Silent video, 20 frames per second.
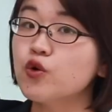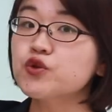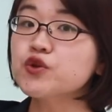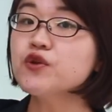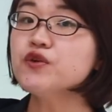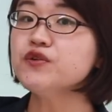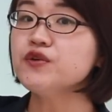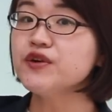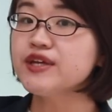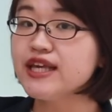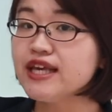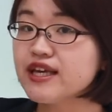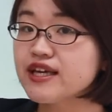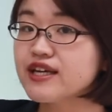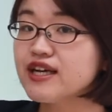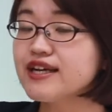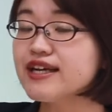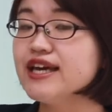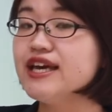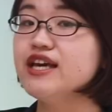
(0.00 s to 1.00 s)
音の引っ
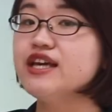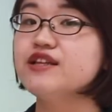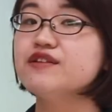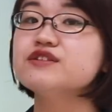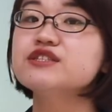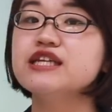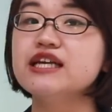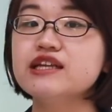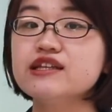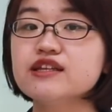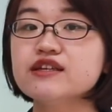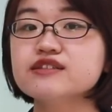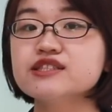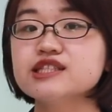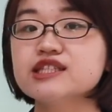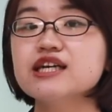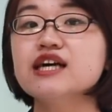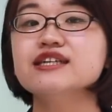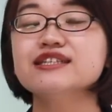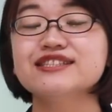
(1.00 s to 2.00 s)
掛けの選択
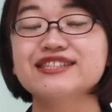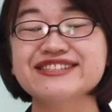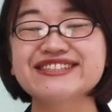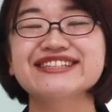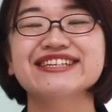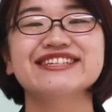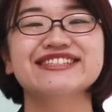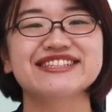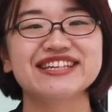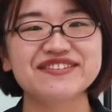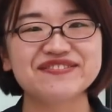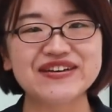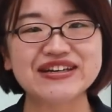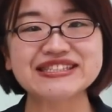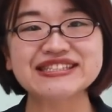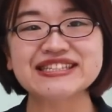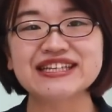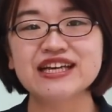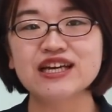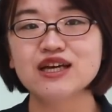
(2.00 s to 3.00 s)
肢が出題され
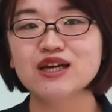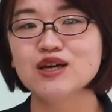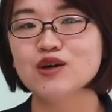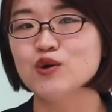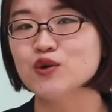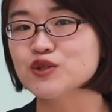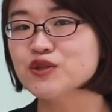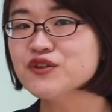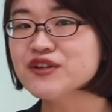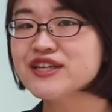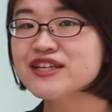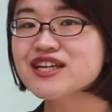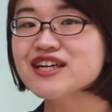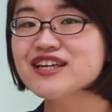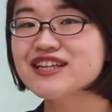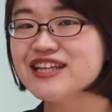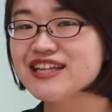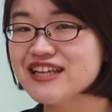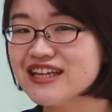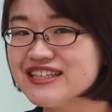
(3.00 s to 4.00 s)
ます。音の引っ掛
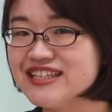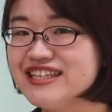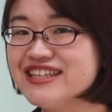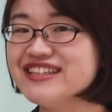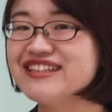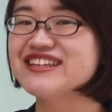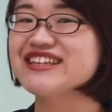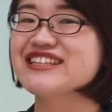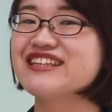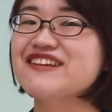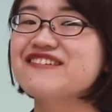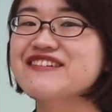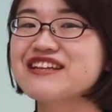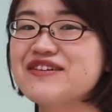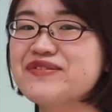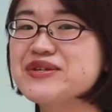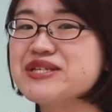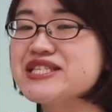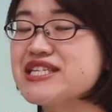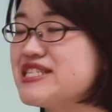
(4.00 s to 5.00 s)
けって何って方の
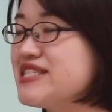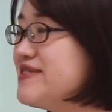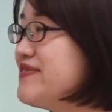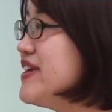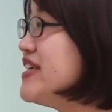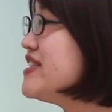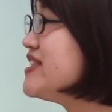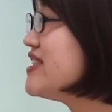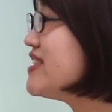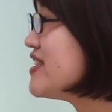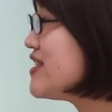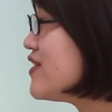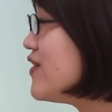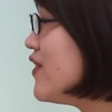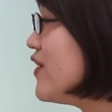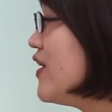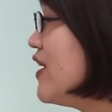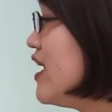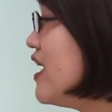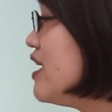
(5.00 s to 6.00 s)
ために説明する
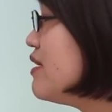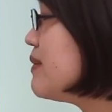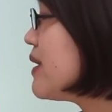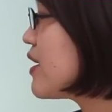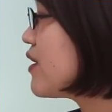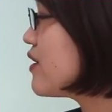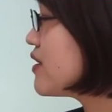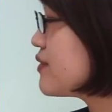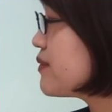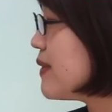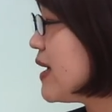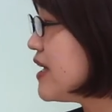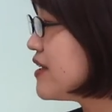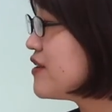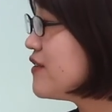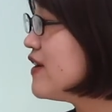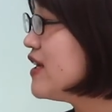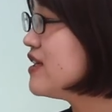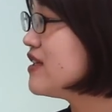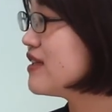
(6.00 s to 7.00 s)
と、まあ、
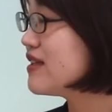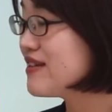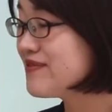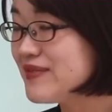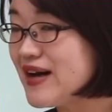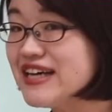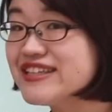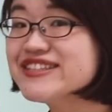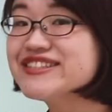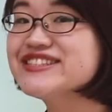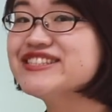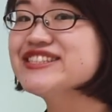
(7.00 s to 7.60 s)
パート1、パート